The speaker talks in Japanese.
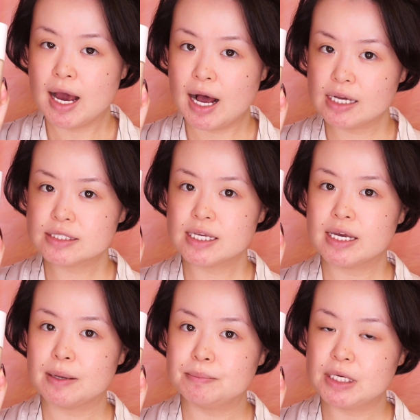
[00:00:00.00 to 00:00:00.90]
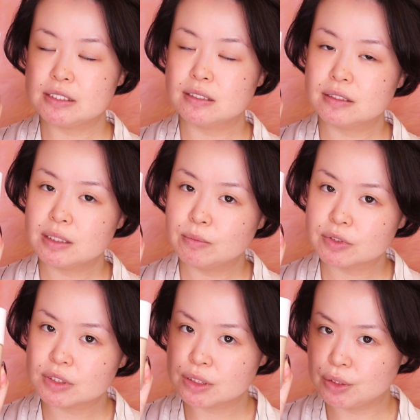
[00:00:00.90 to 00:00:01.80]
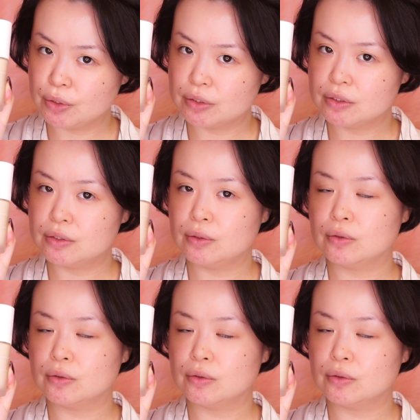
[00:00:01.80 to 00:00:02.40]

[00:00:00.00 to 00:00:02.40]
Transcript: 汗や水にも強いってい